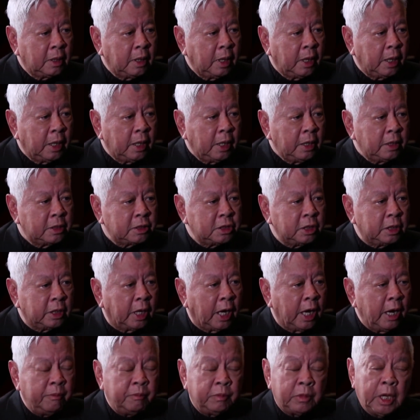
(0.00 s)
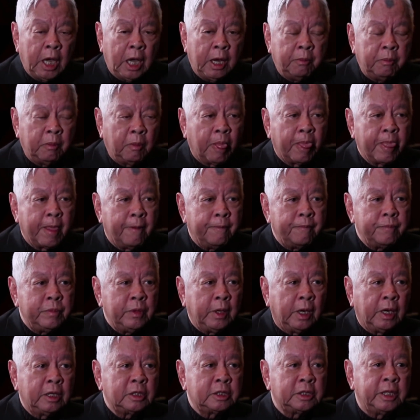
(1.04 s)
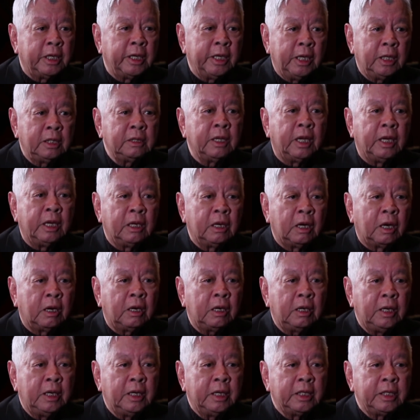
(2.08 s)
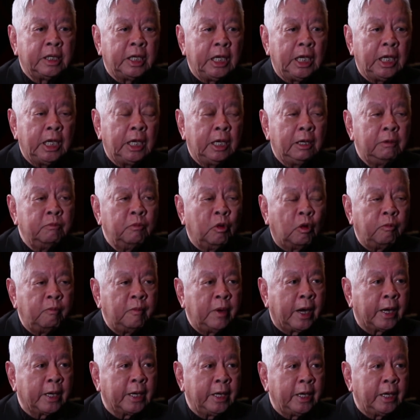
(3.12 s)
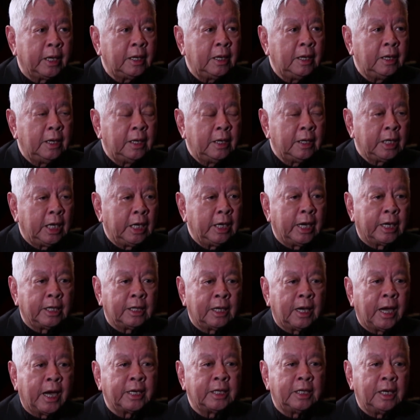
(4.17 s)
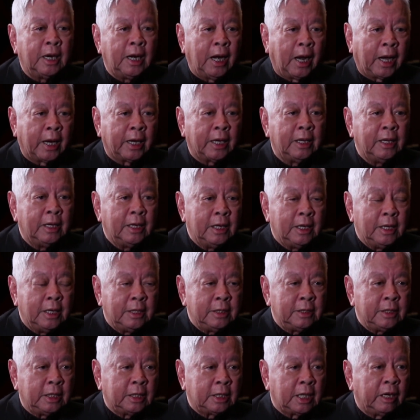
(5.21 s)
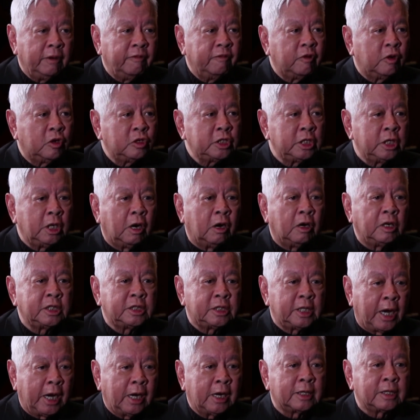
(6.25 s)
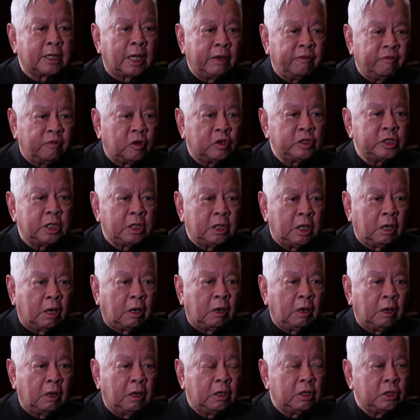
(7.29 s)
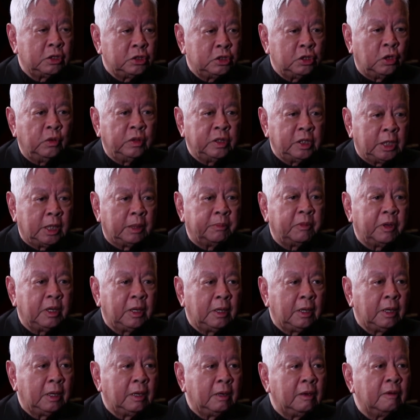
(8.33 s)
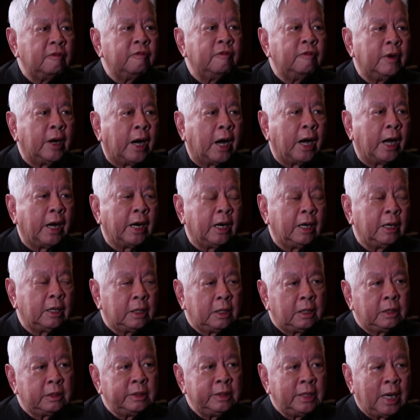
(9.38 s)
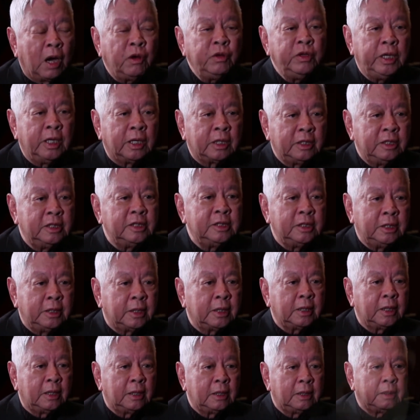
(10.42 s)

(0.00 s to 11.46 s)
cái sự êm đềm, những cái sự yên tĩnh đó khi một mai kia, khi ngày thứ hai trở lại thì thành phố Sài Gòn sẽ là thành phố Sài Gòn rộn rịp và náo nhiệt như xưa.